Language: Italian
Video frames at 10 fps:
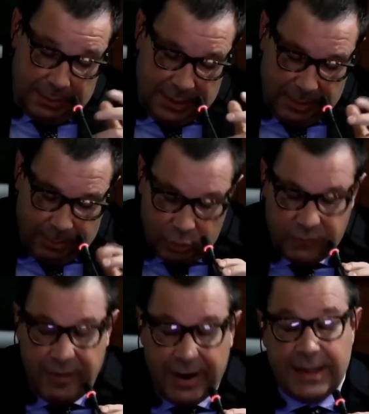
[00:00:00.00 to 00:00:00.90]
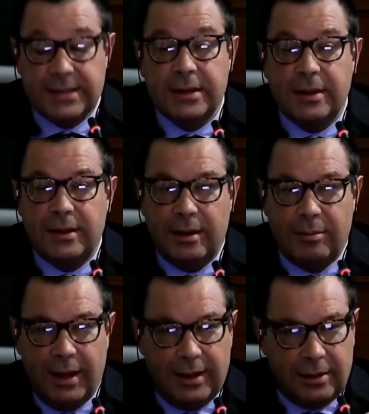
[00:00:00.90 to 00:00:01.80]
Le plusvalenze
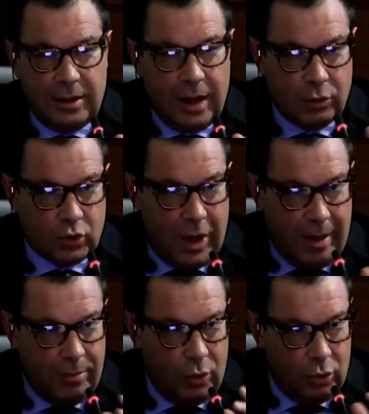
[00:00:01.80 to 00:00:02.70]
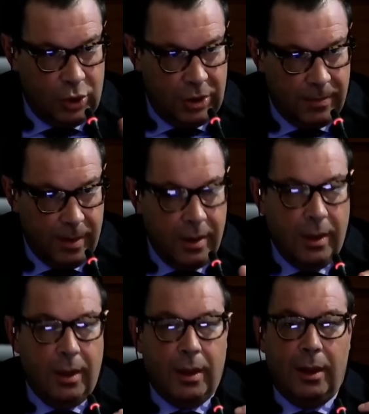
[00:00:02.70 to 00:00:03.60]
determinate dallo scambio di
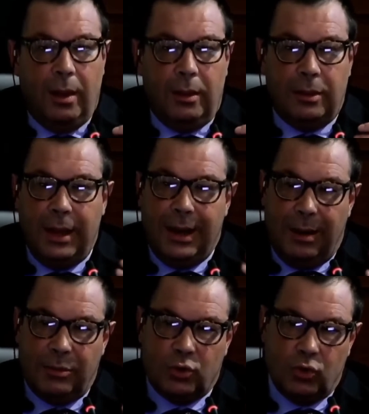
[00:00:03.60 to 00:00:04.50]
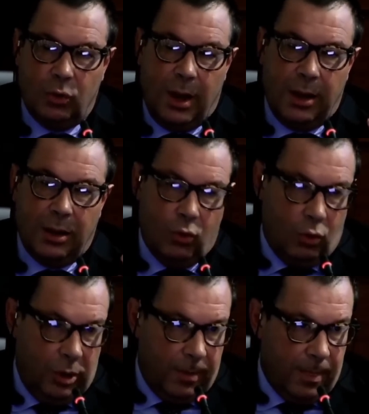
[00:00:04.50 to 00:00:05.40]
nella misura in
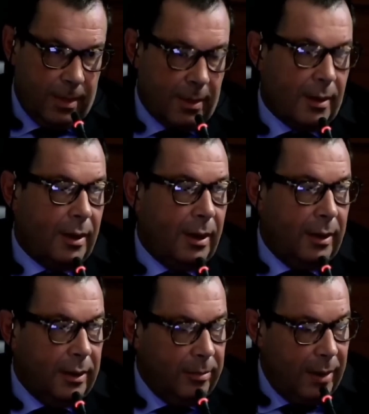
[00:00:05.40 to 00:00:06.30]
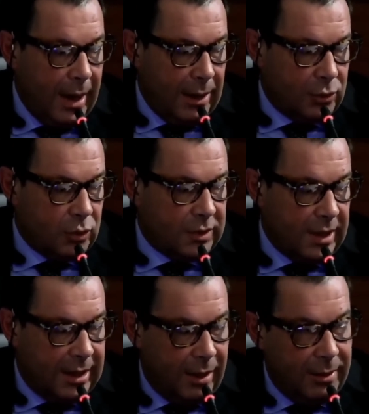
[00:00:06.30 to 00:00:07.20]
cui in bilancio
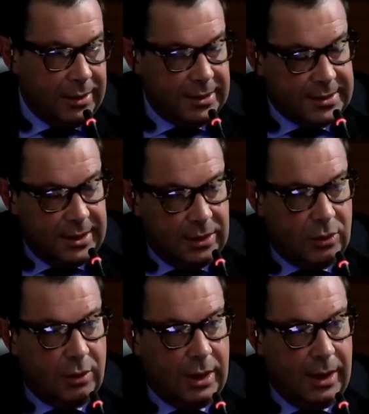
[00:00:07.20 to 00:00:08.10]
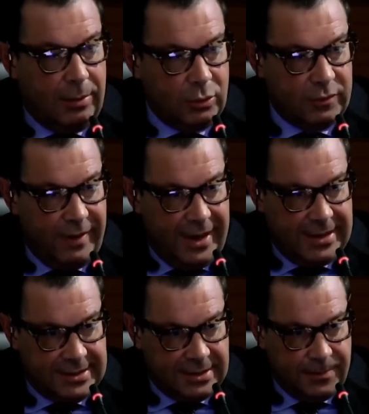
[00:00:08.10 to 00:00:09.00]
sta chiaramente scritto che la
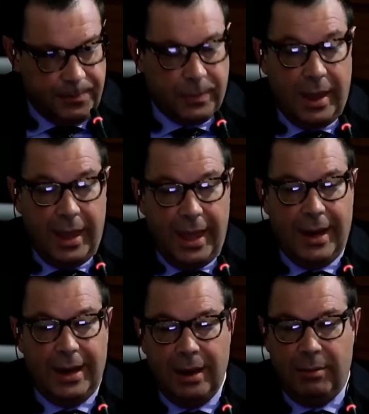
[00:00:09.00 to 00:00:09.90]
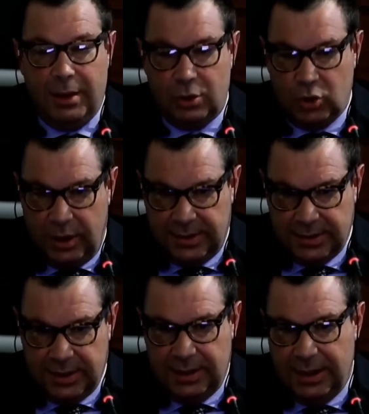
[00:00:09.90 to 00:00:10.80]
plusvalenza è
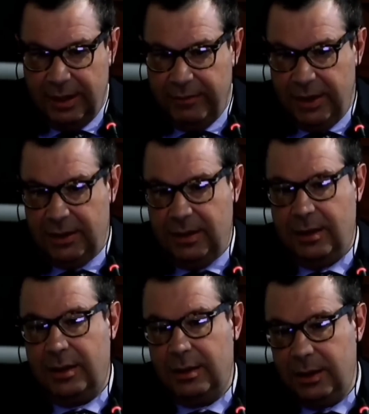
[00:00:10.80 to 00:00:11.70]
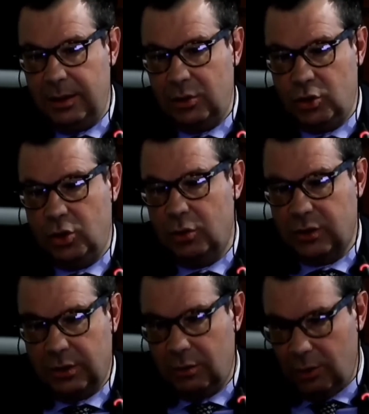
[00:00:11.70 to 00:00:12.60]
l'emergenza della vendita di Ciro
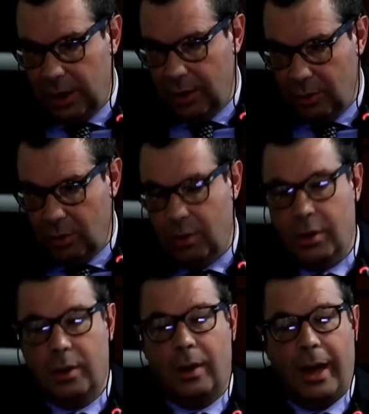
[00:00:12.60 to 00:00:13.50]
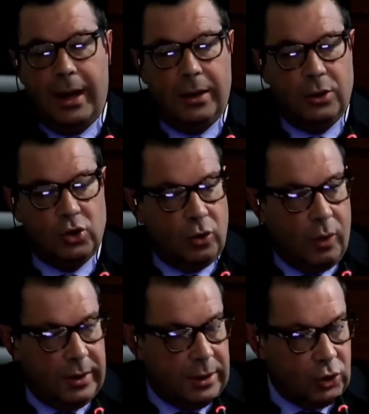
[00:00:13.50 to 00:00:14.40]
Santoriello anni
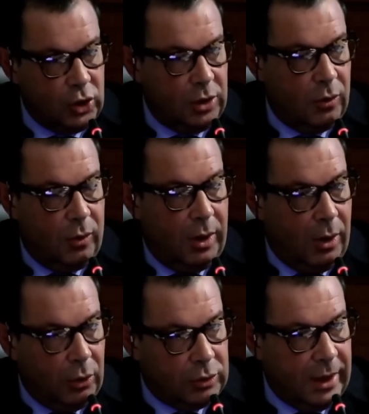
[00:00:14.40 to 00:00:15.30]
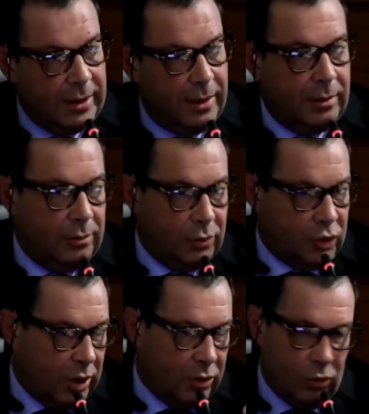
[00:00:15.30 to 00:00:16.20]
55, 80,
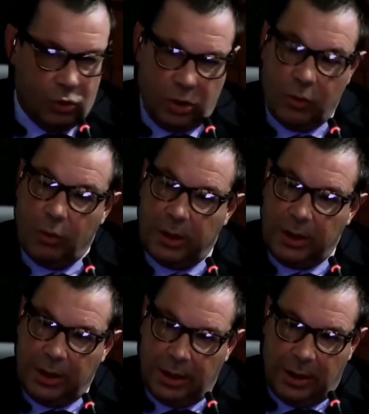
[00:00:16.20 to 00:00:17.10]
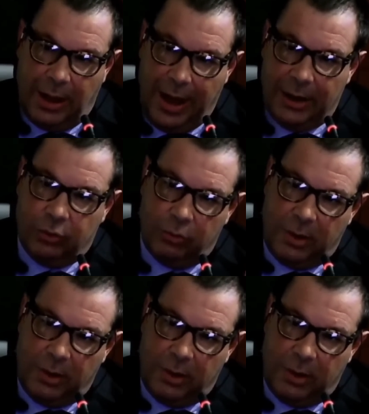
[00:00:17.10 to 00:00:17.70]
105 kg, alto 1,60